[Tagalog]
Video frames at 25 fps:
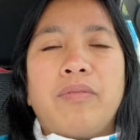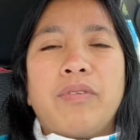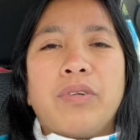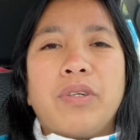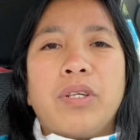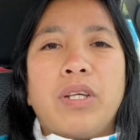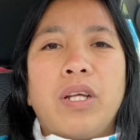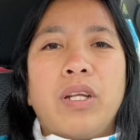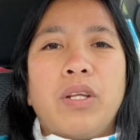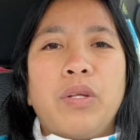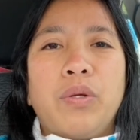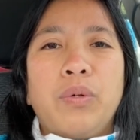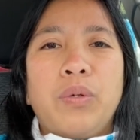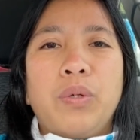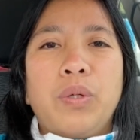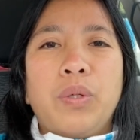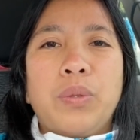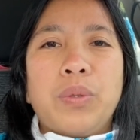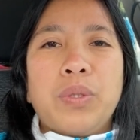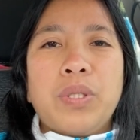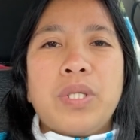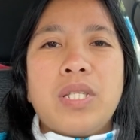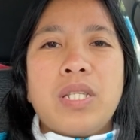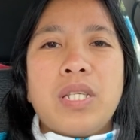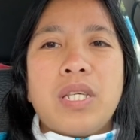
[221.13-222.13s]
for
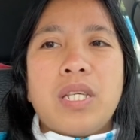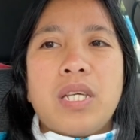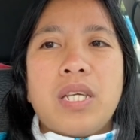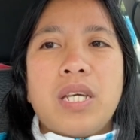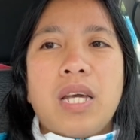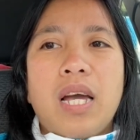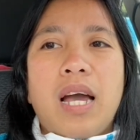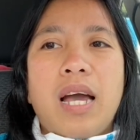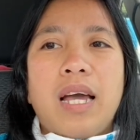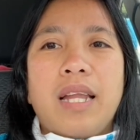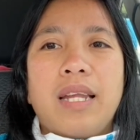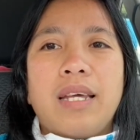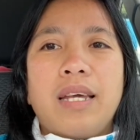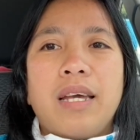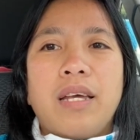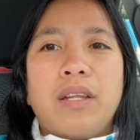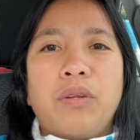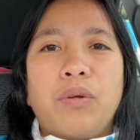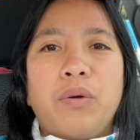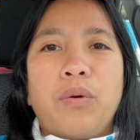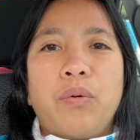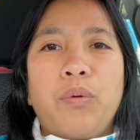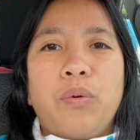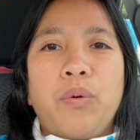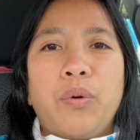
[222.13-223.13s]
Virgilio si Ali
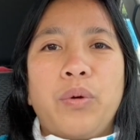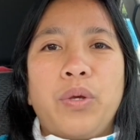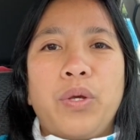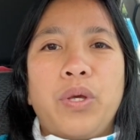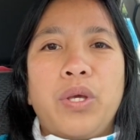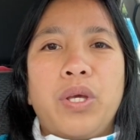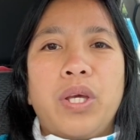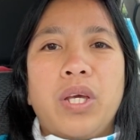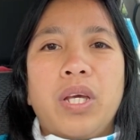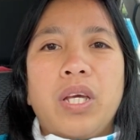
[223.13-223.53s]
Ancoy.